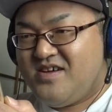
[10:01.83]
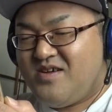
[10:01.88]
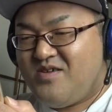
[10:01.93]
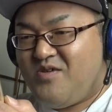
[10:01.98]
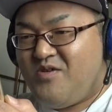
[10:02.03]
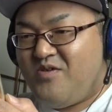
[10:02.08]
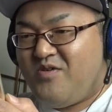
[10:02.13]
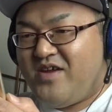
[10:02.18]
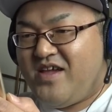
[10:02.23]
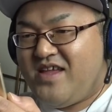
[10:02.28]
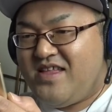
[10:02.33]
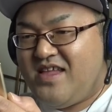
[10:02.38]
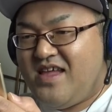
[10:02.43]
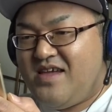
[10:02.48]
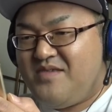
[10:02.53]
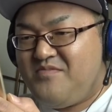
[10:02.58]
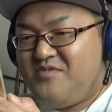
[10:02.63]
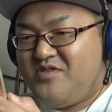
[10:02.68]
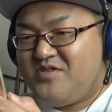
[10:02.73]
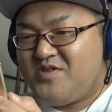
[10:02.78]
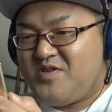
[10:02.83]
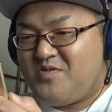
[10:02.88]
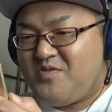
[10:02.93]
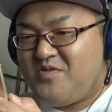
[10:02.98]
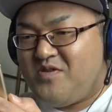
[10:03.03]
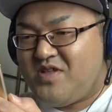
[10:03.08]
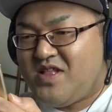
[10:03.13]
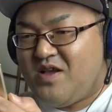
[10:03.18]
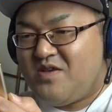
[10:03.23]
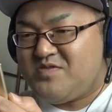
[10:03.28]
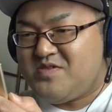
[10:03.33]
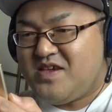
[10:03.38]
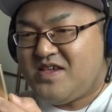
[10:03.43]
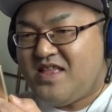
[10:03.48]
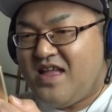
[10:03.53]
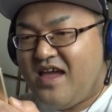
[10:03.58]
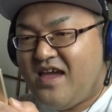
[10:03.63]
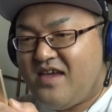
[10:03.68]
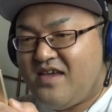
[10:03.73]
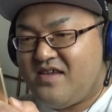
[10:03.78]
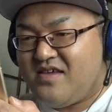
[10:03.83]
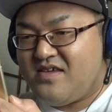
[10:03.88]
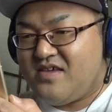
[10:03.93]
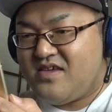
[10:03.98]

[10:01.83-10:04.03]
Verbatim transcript: これでもう速攻倒していきたい。